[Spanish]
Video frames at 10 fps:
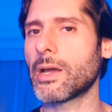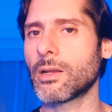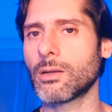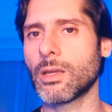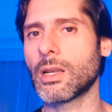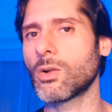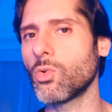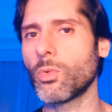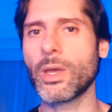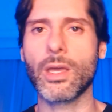eh, en la
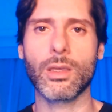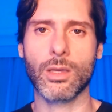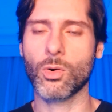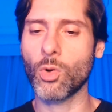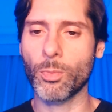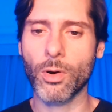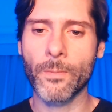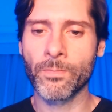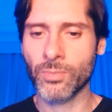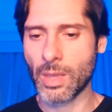nube y en
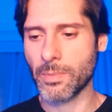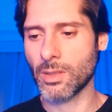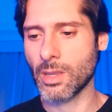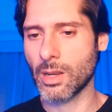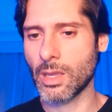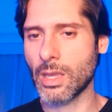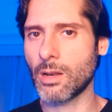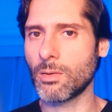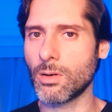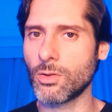grupo. También tiene
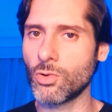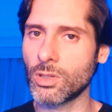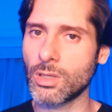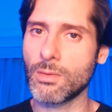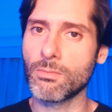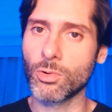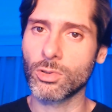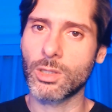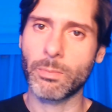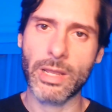el Unity
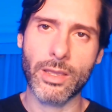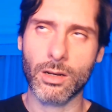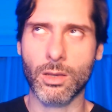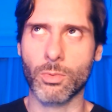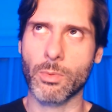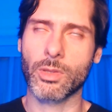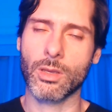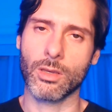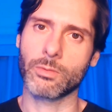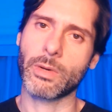Multiplayer, que obviamente
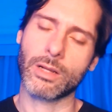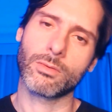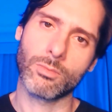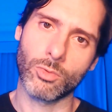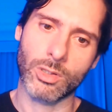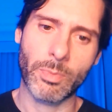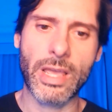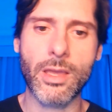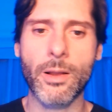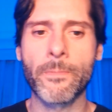es para
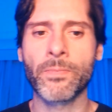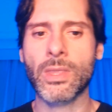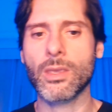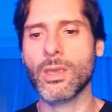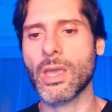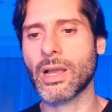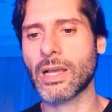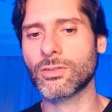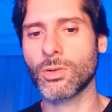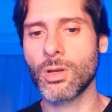multiplayer. Y en
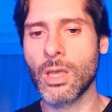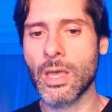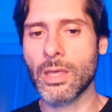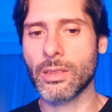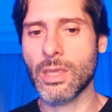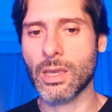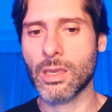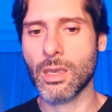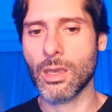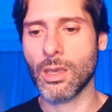caso de
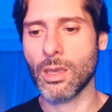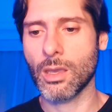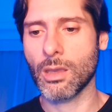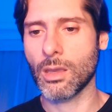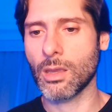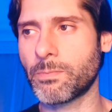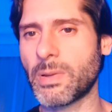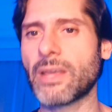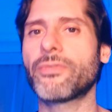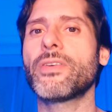que
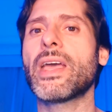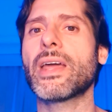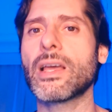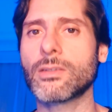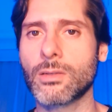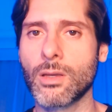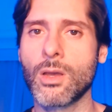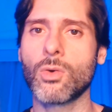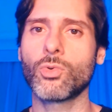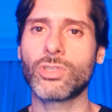prefieras
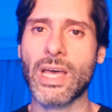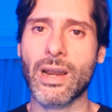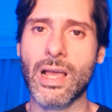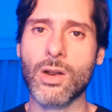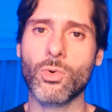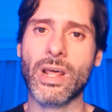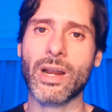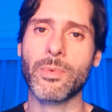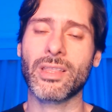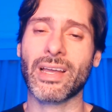usar alguna
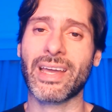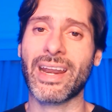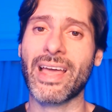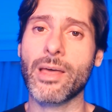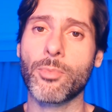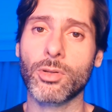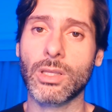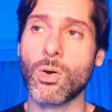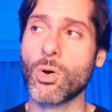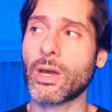herramienta creada por
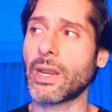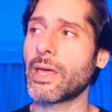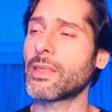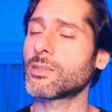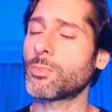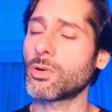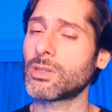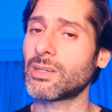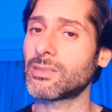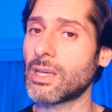ti o creadas por
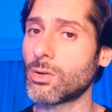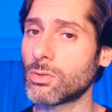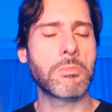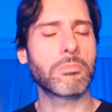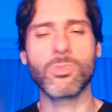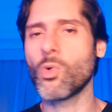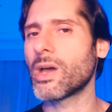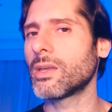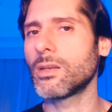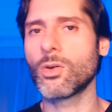terceros, no
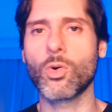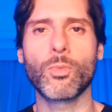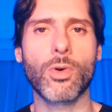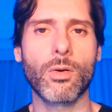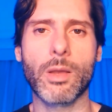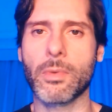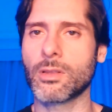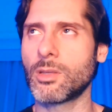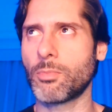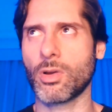hay ningún
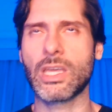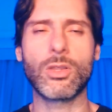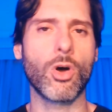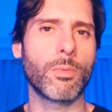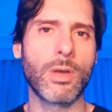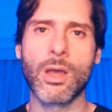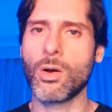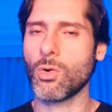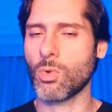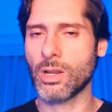problema. Tipo GitHub
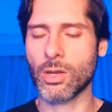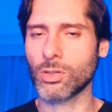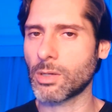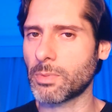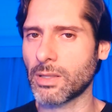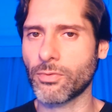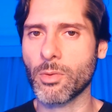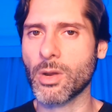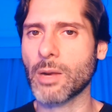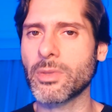o cualquier otra
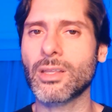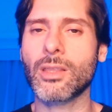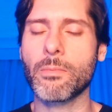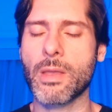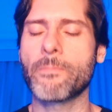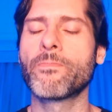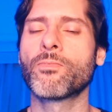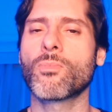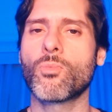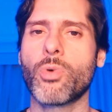plataforma herramientas también
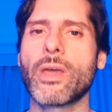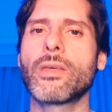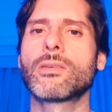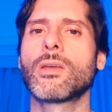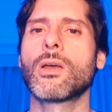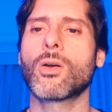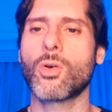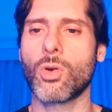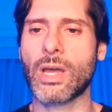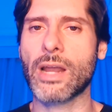puedes
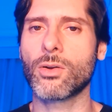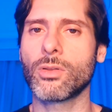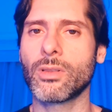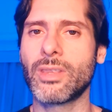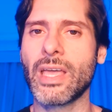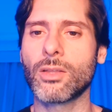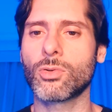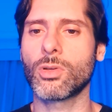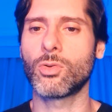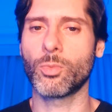colocarlo
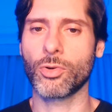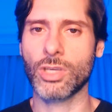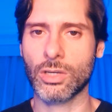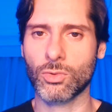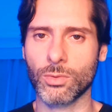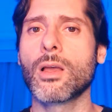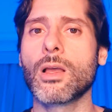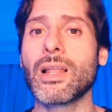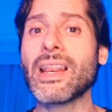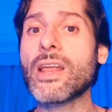dentro de tu proyecto.
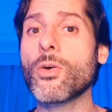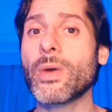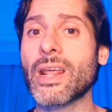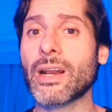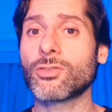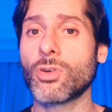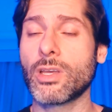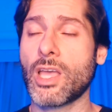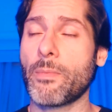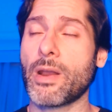La novena razón,
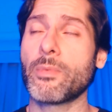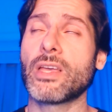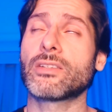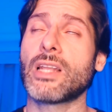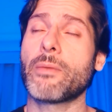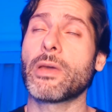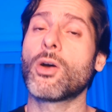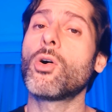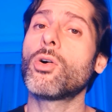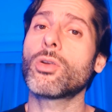y que para mí es la
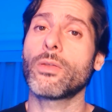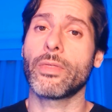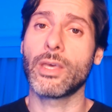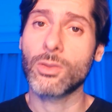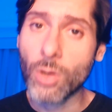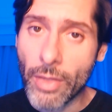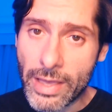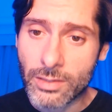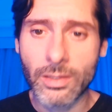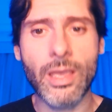mejor de
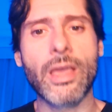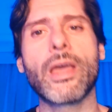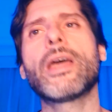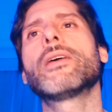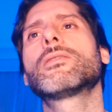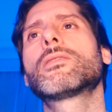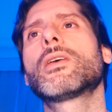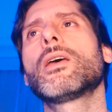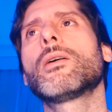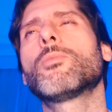todas, es
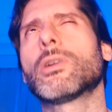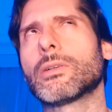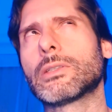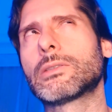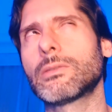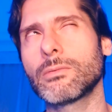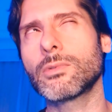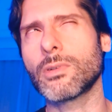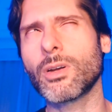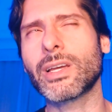que, bueno,
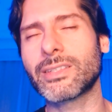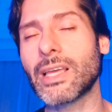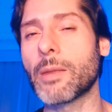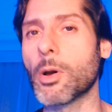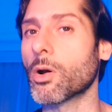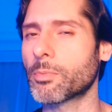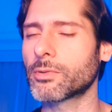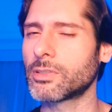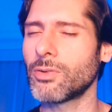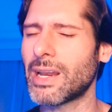yo creo que sí es la mejor,
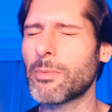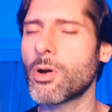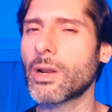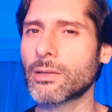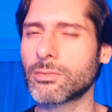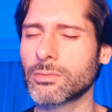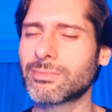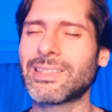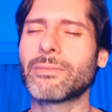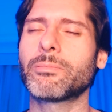pero si no es la mejor,
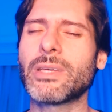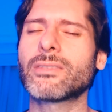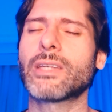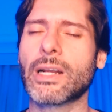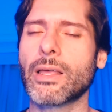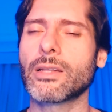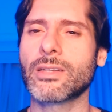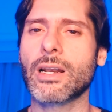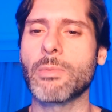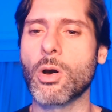bien cerca de
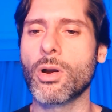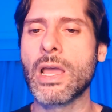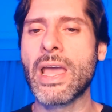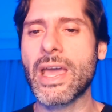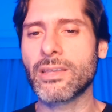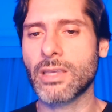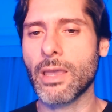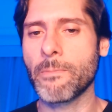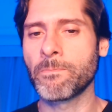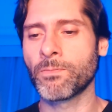ser la mejor, es
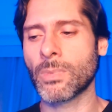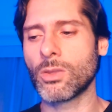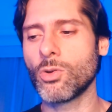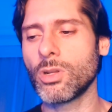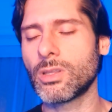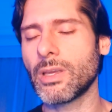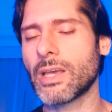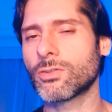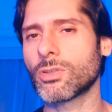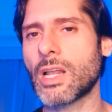que Unity
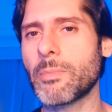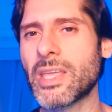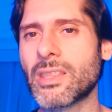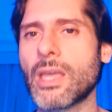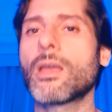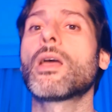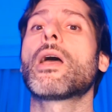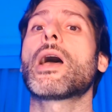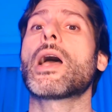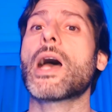es totalmente,
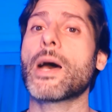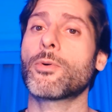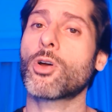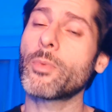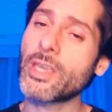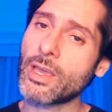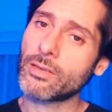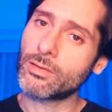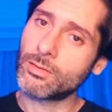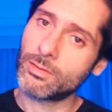abro comillas,